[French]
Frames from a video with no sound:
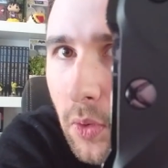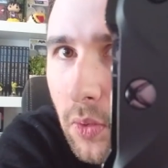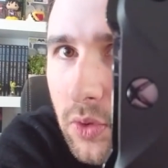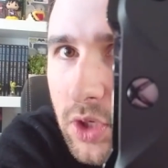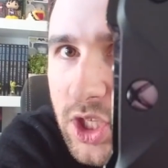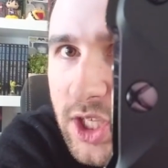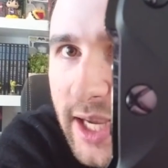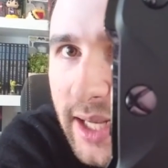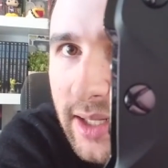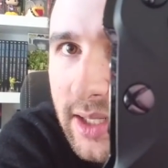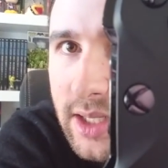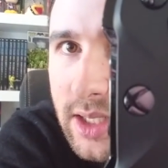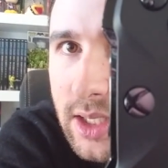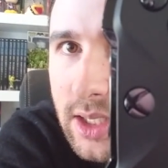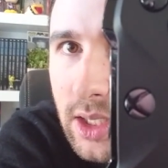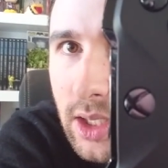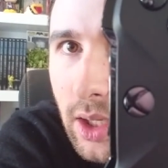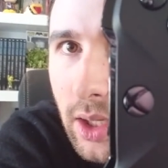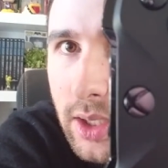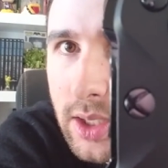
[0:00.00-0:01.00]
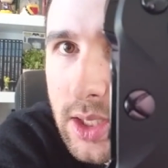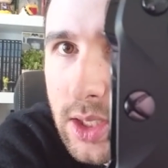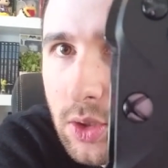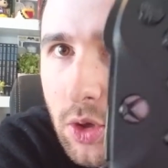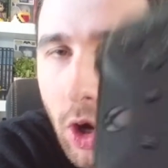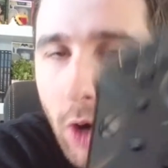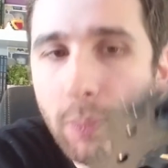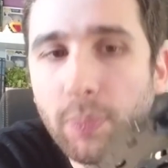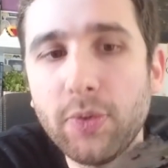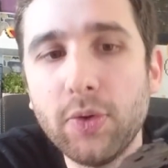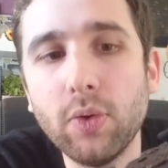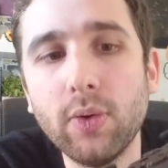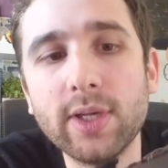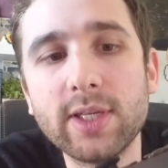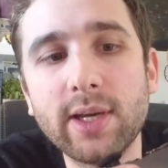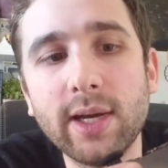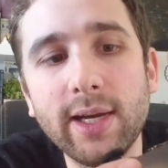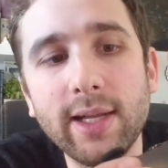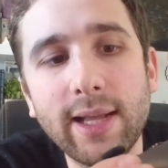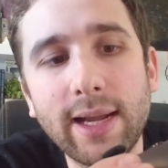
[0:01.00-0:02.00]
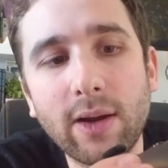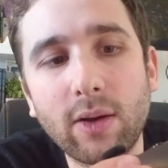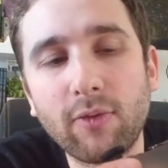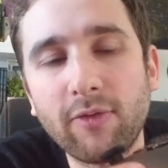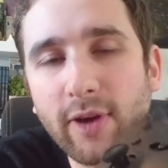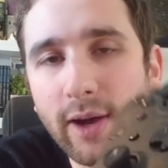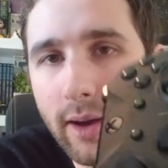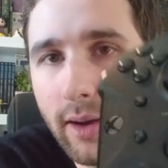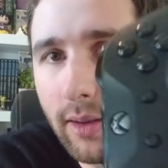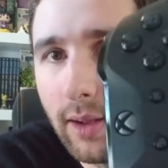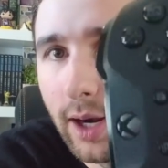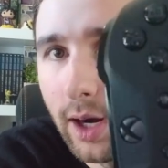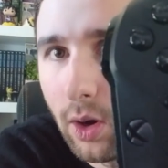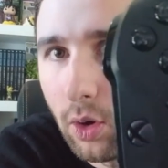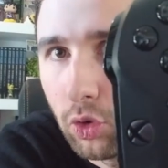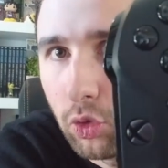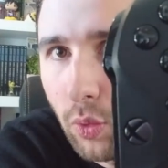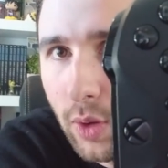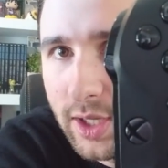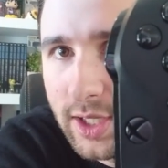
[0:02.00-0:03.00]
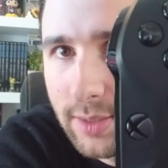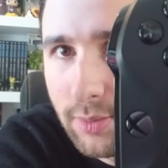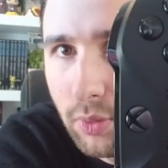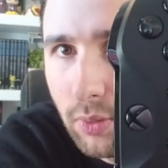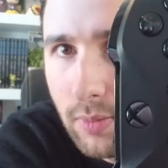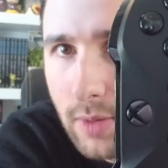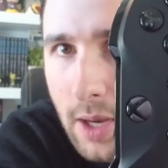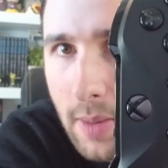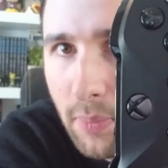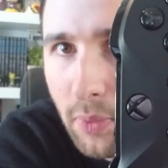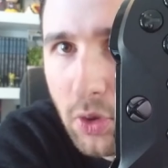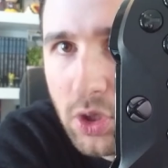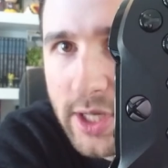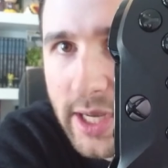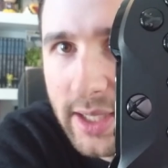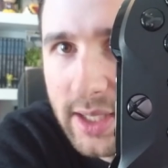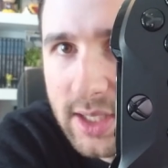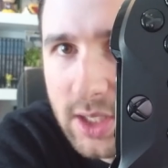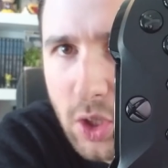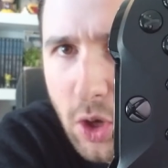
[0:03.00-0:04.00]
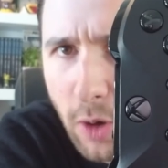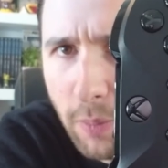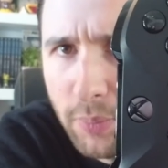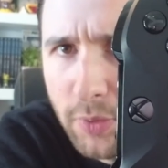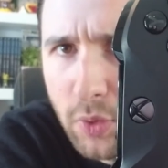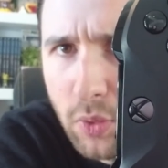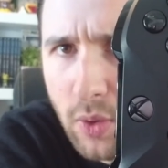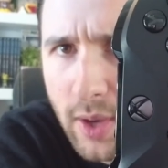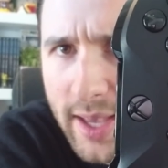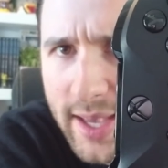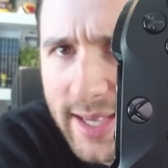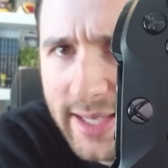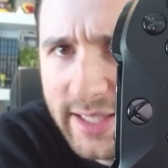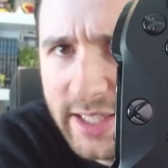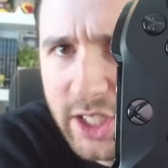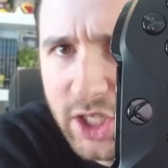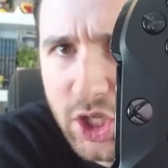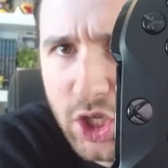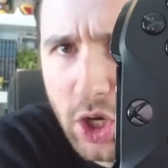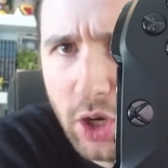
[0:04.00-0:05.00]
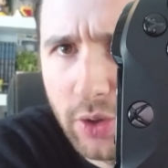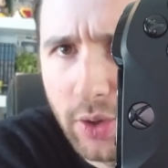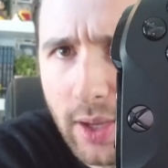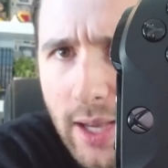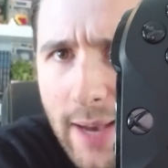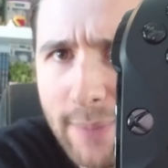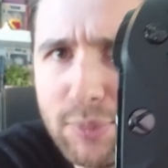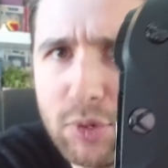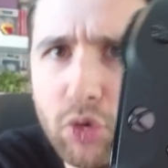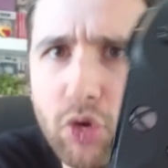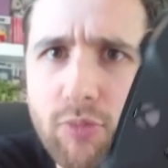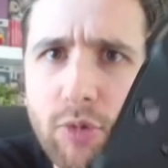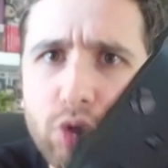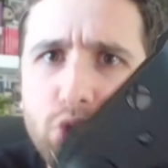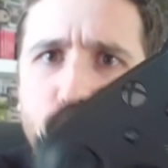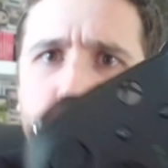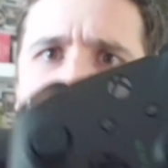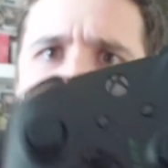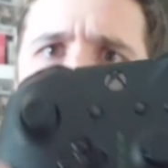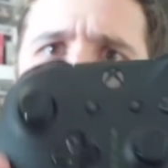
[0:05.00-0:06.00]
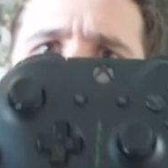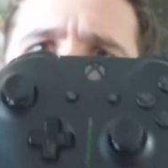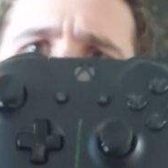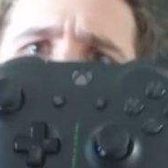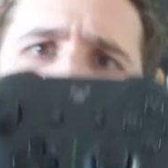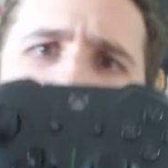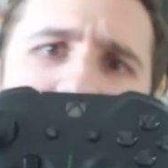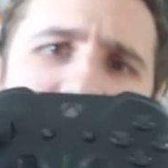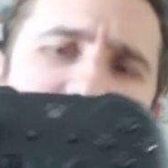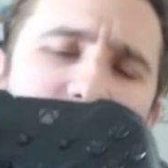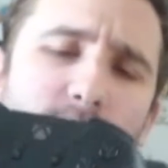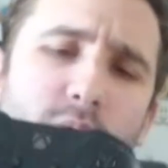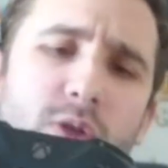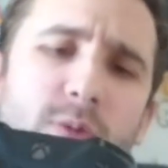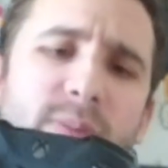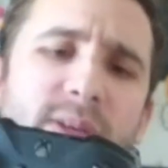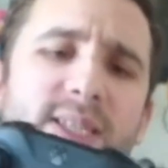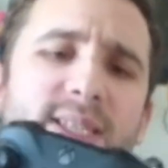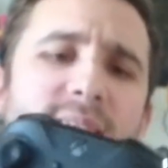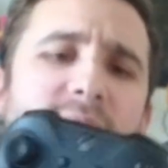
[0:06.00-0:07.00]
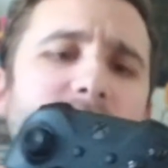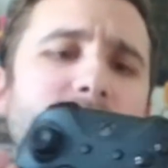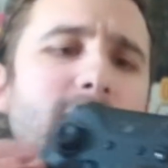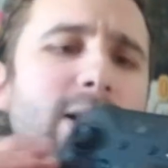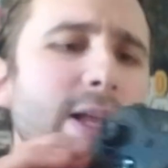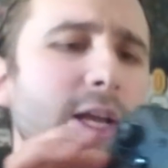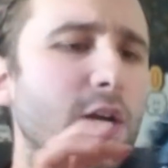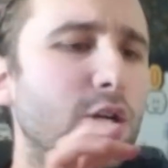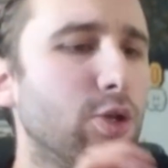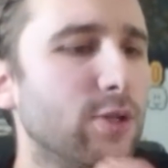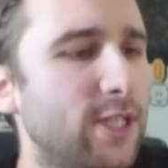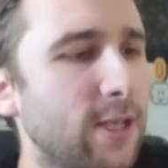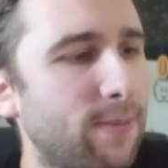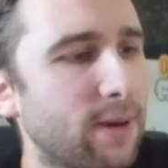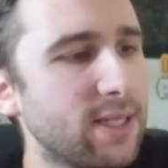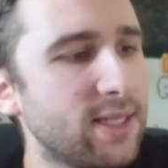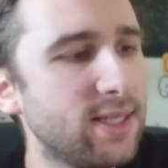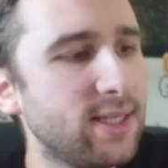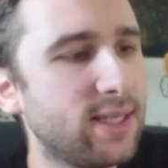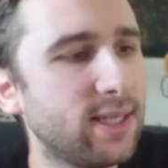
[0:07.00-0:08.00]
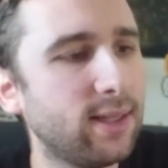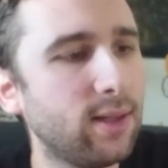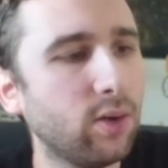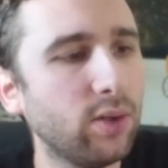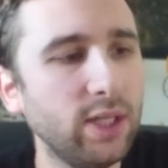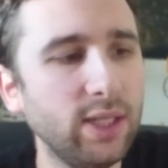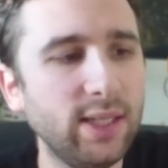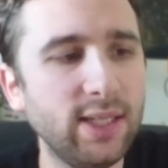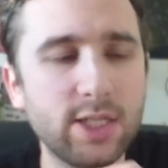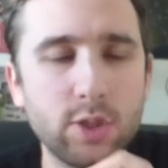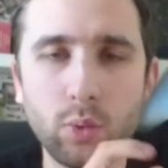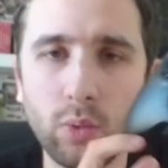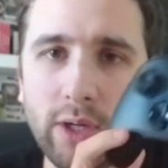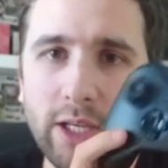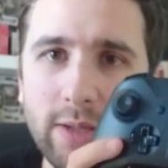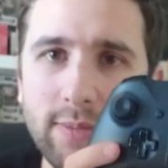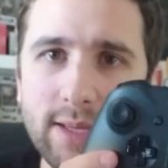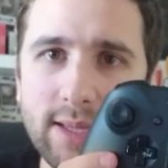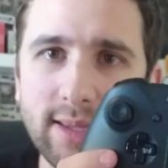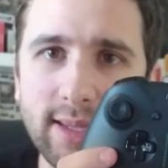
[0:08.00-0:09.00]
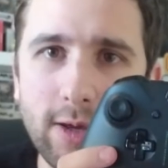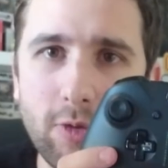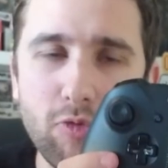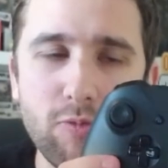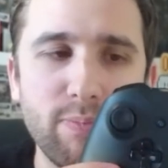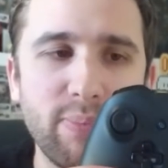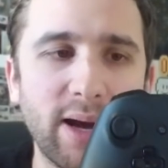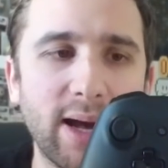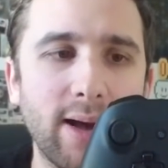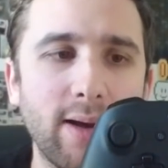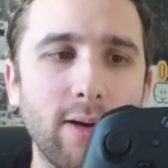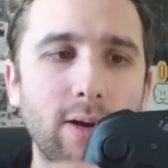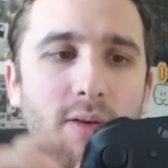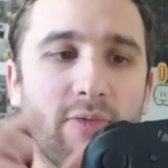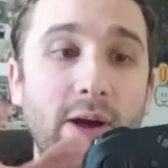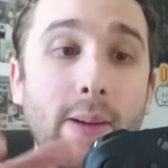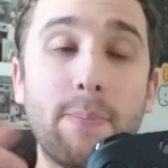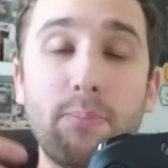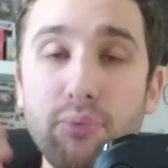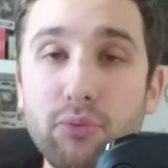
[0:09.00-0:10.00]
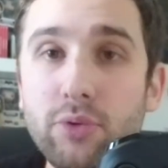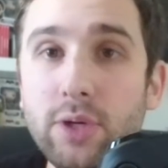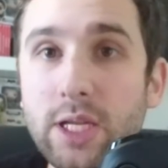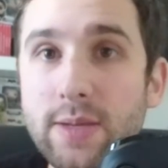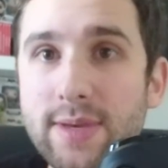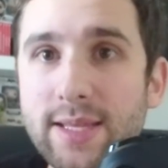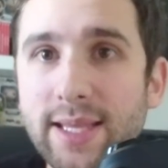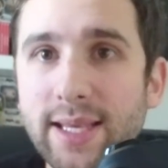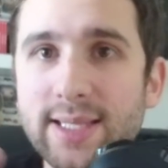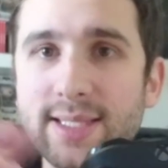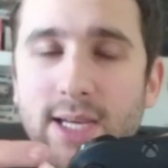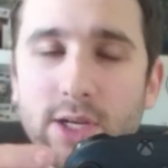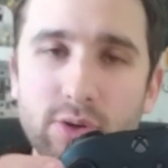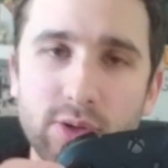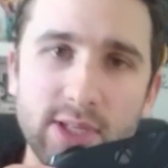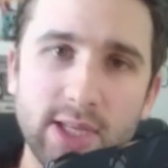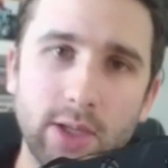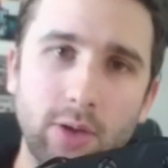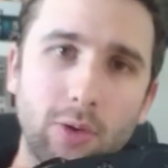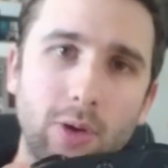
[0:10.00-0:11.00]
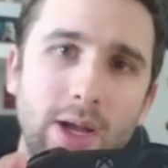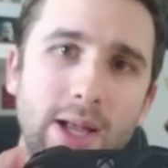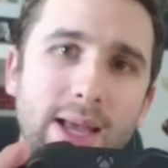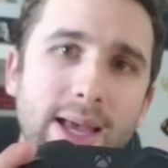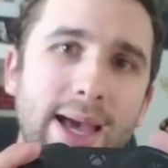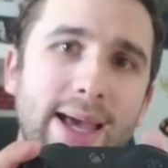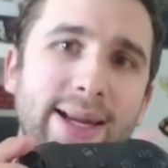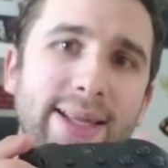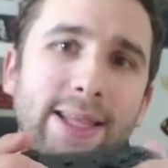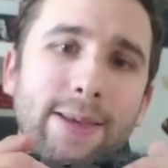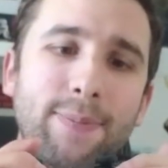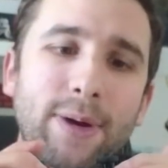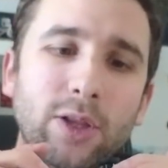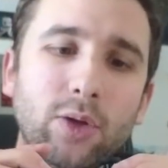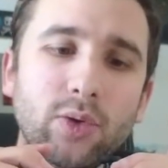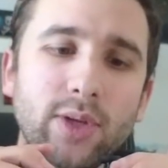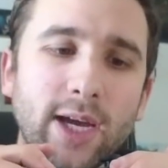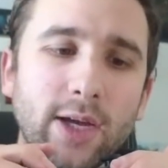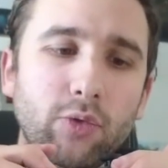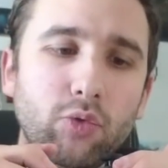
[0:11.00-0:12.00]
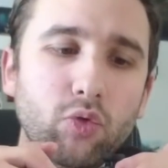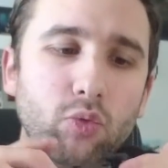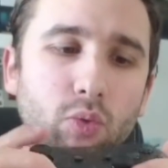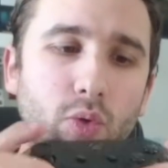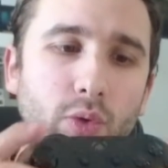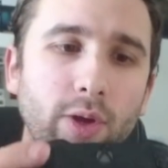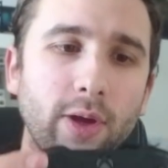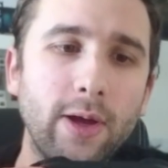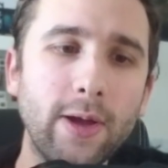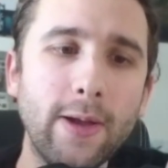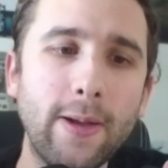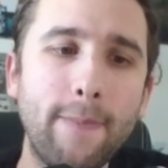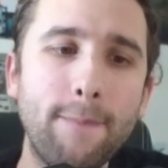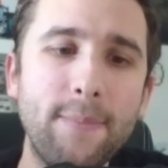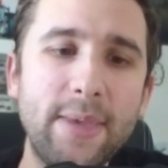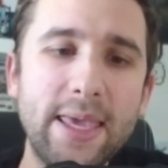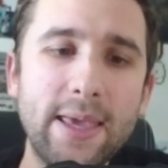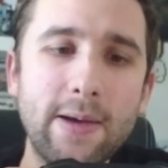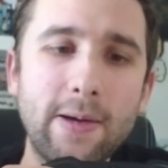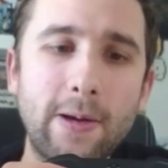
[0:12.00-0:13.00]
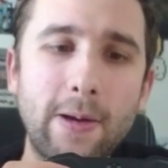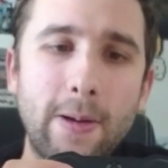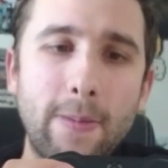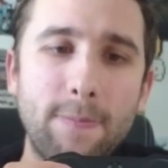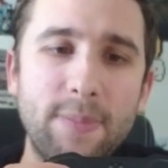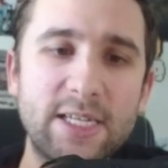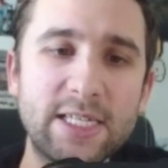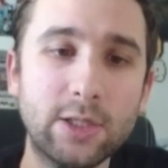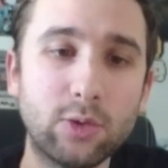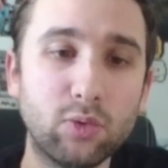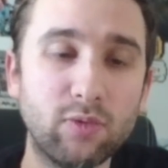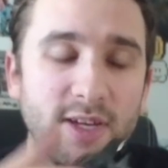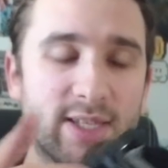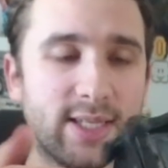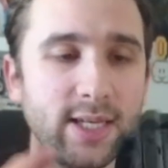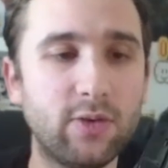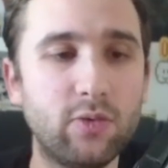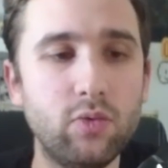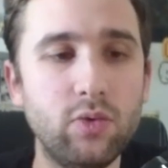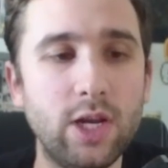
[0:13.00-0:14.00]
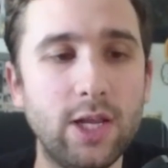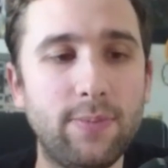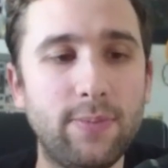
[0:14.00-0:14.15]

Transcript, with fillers: Project Scorpio, est-ce qu'elle est à l'envers, à l'endroit, c'est bon Project Scorpio Edition, absolument sublime, une édition spéciale. Je ne sais pas si c'était en édition limitée ou pas, euh, enfin plus limitée que ça, je sais qu'elle n'était pas donnée à tout le monde, mais, euh, mais je la trouve assez cool.